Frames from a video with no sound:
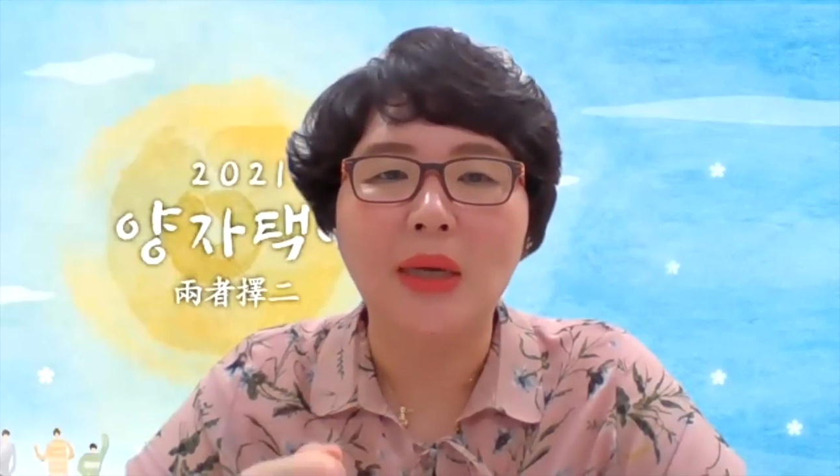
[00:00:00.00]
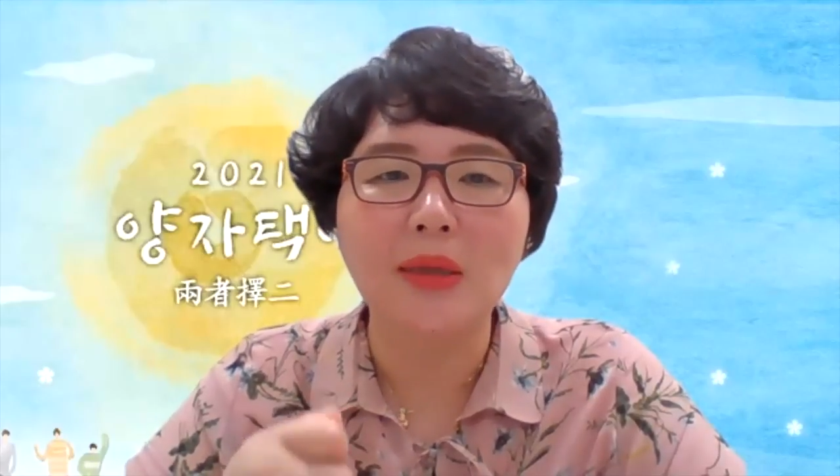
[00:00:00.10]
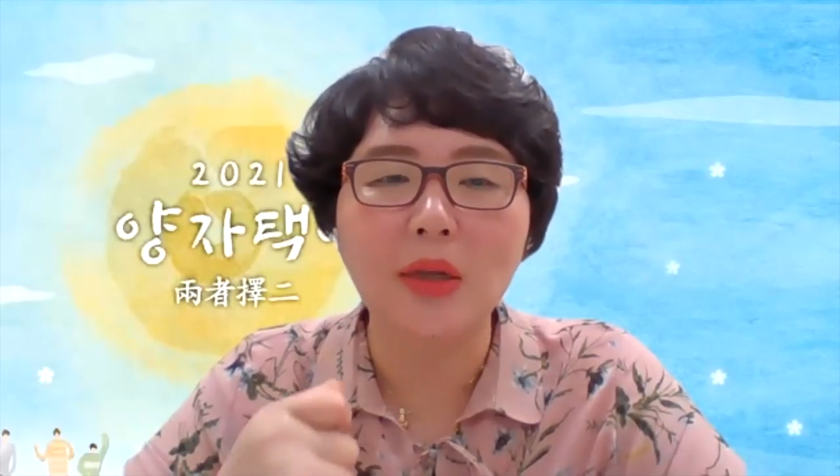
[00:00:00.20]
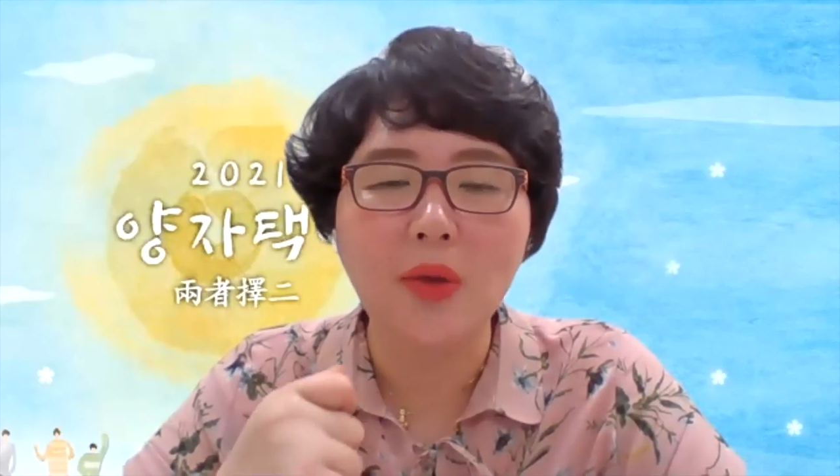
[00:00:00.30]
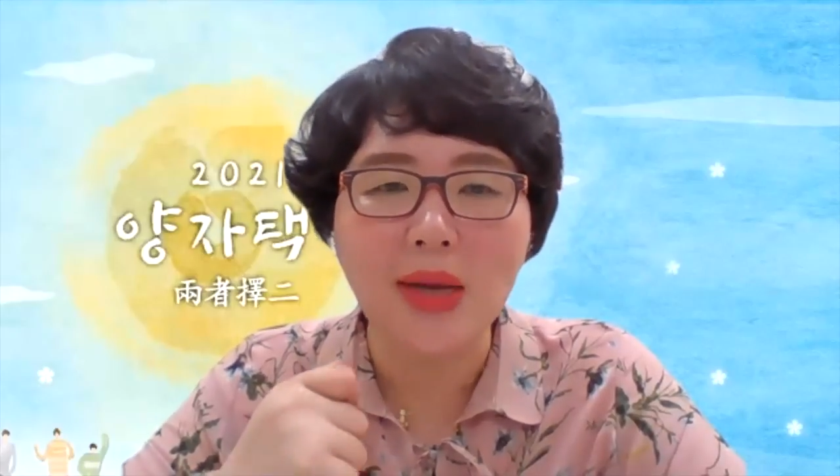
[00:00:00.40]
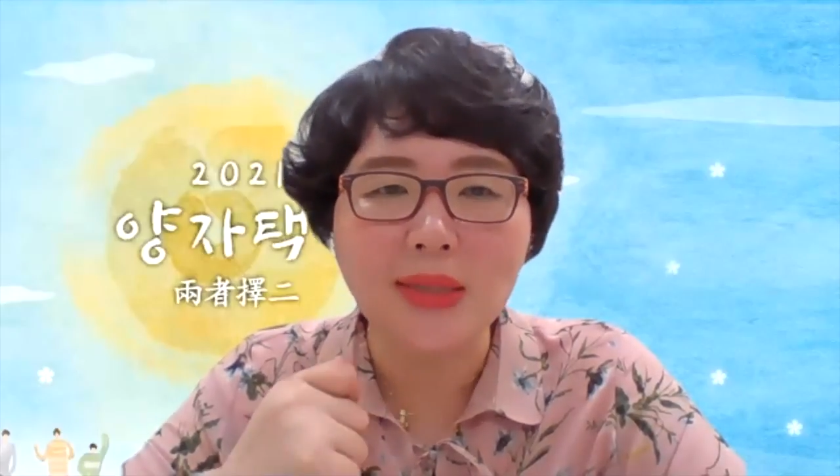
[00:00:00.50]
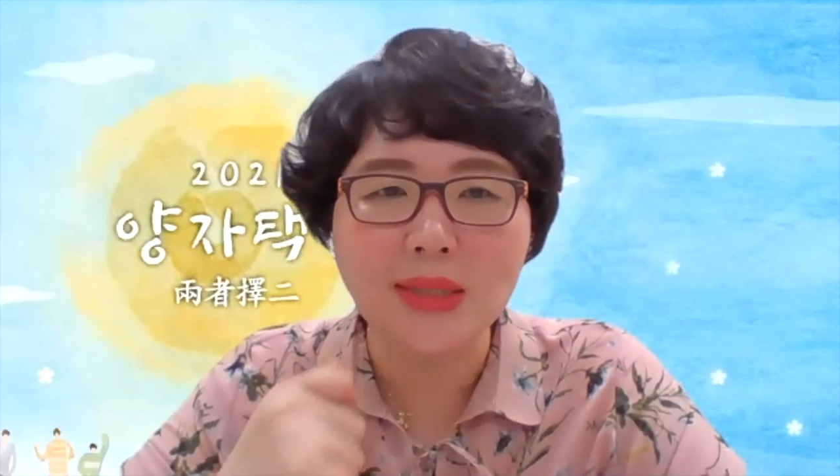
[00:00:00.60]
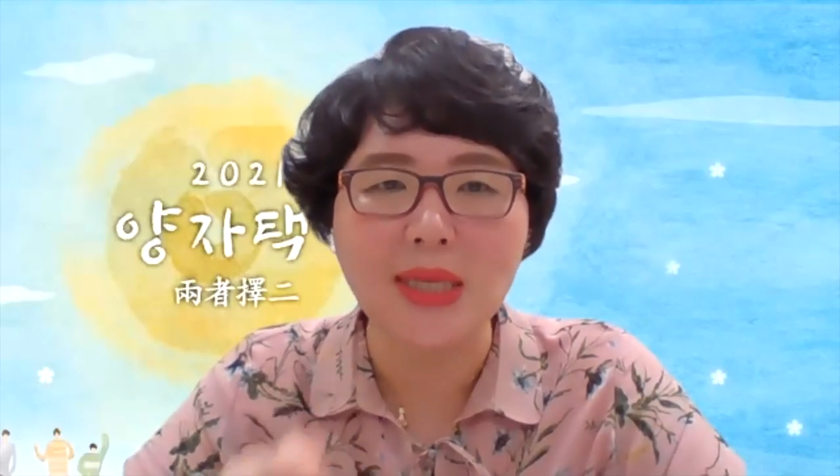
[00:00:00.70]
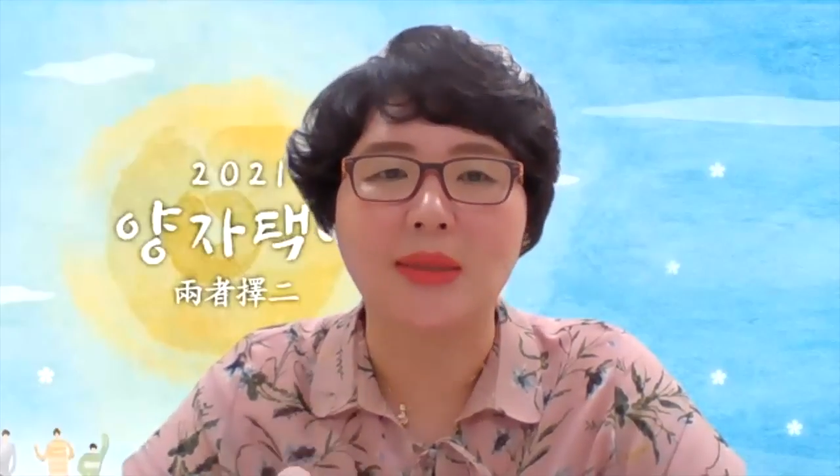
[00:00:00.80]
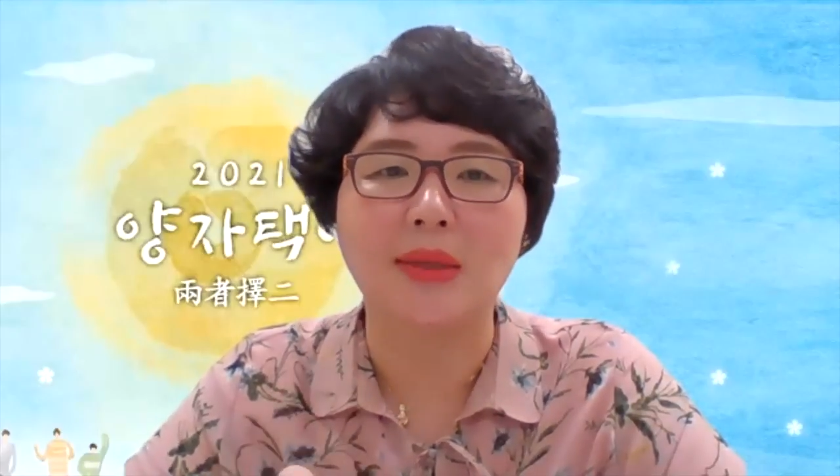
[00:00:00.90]
그런
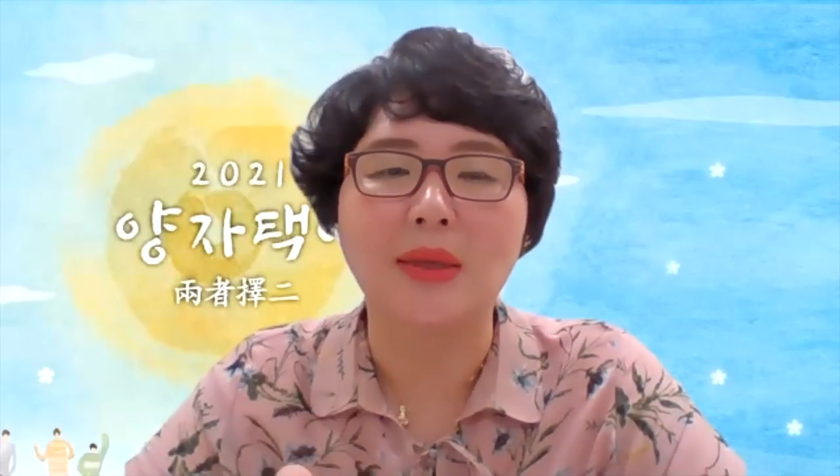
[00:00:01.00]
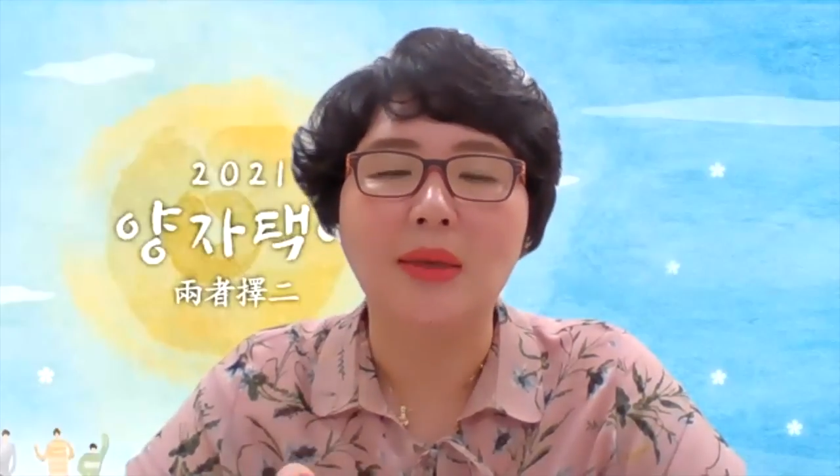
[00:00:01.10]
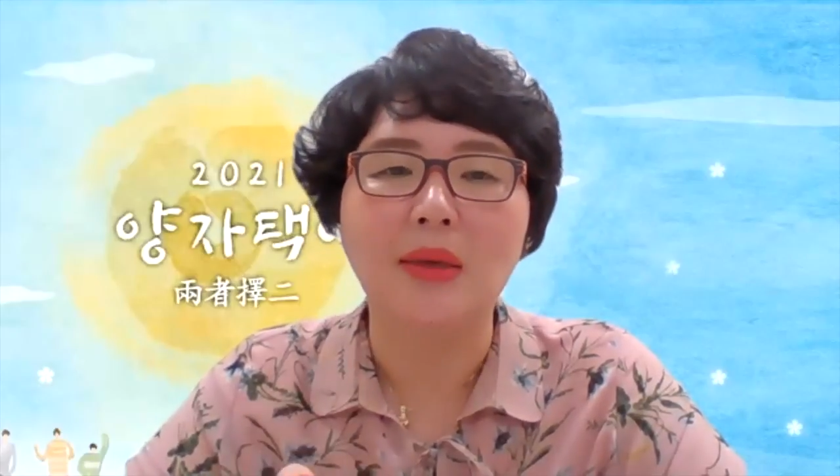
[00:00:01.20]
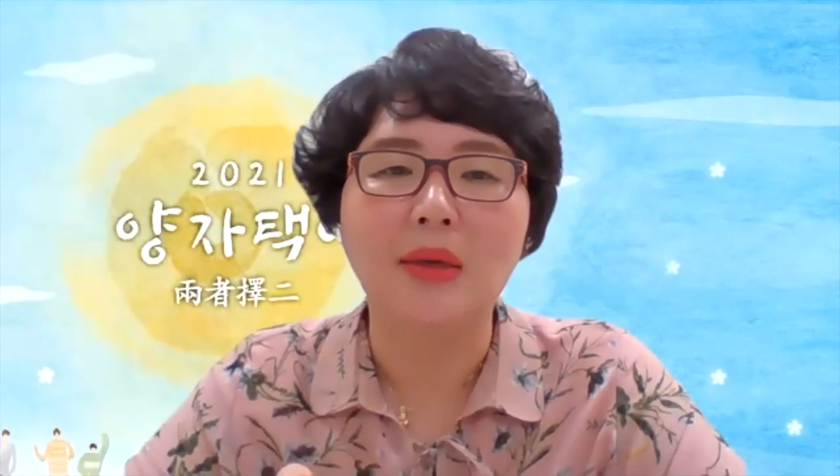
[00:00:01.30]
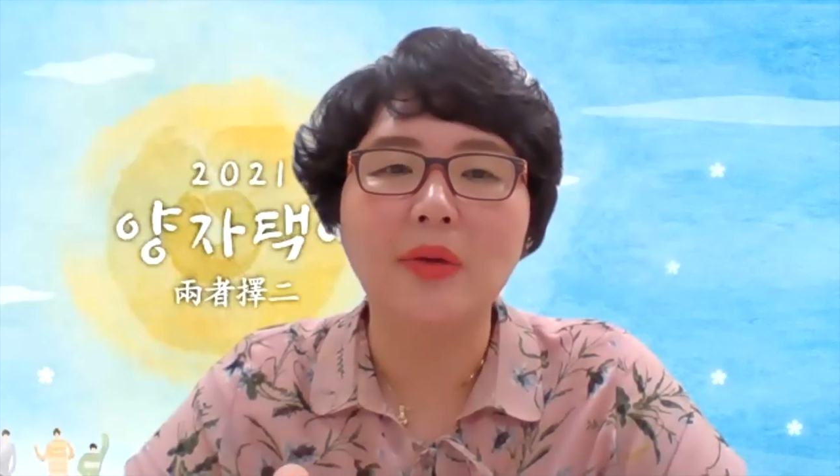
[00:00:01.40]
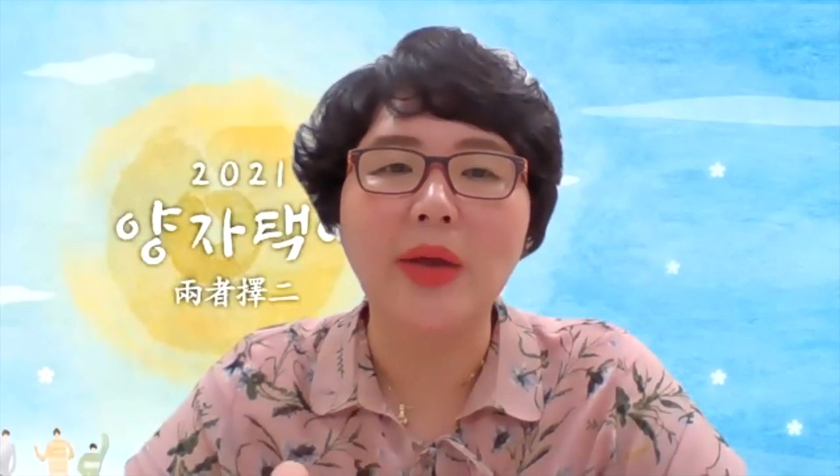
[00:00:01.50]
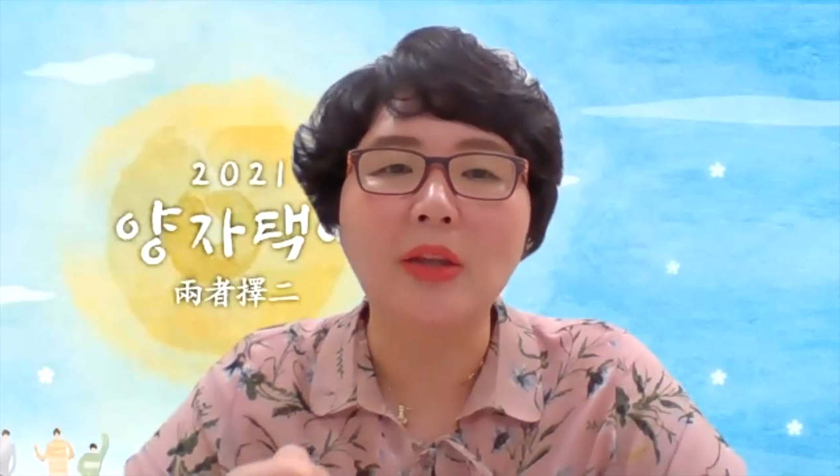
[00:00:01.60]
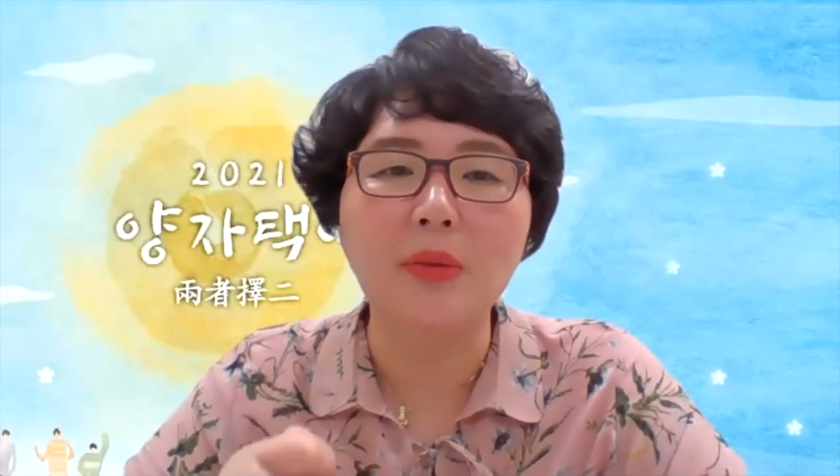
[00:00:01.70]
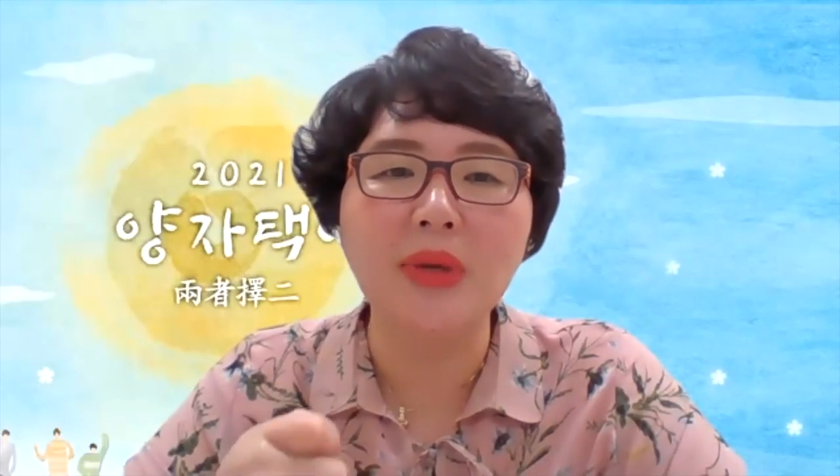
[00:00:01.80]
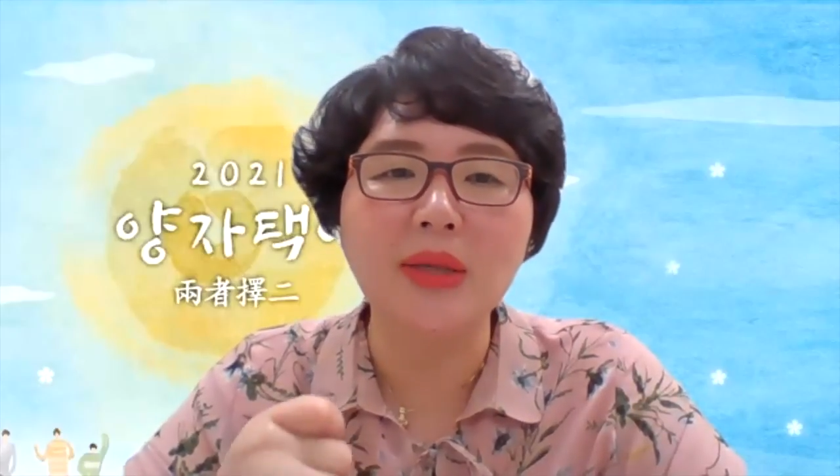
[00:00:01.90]
확신 그리고
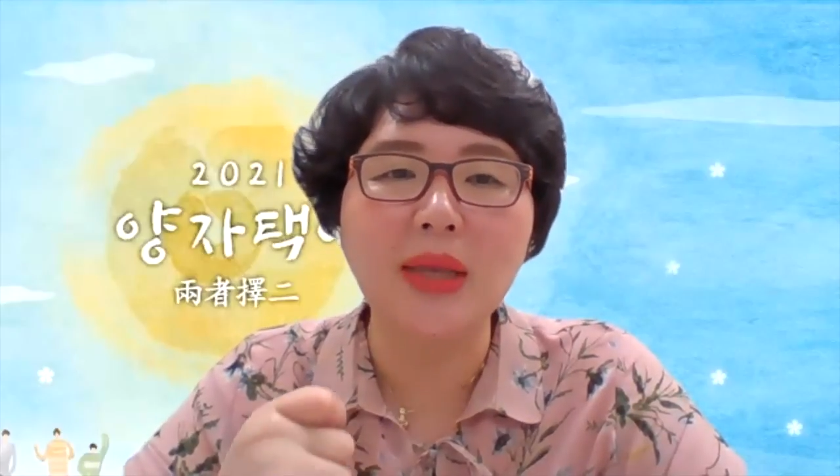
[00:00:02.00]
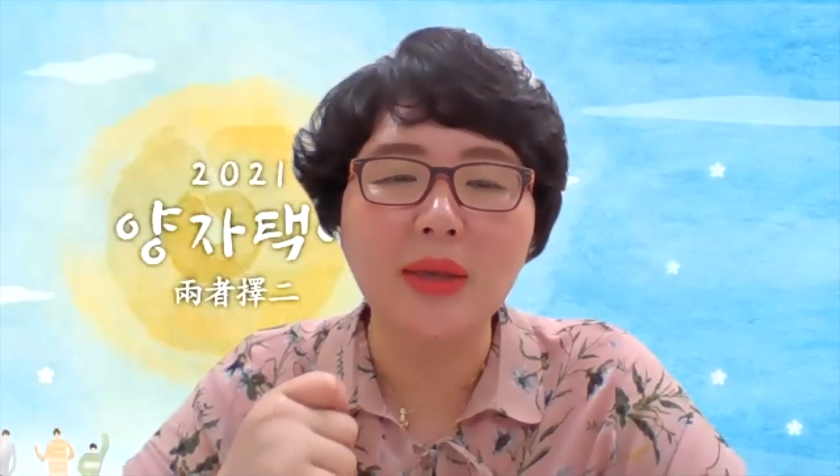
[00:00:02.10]
애터미,